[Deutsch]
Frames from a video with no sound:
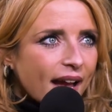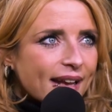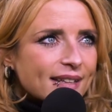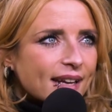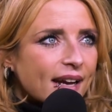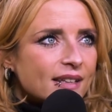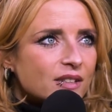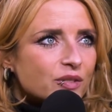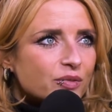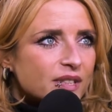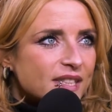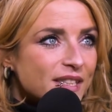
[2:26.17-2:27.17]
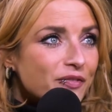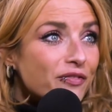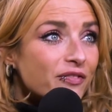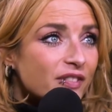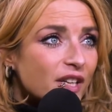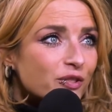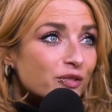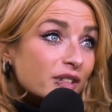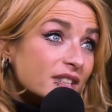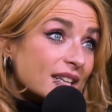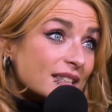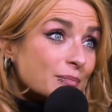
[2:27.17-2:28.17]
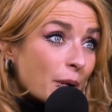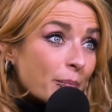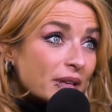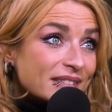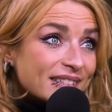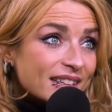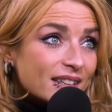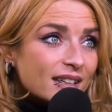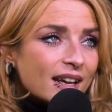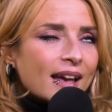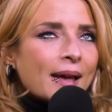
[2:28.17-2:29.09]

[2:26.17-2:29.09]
Eigentlich rein intuitiv natürlich erstmal passiert.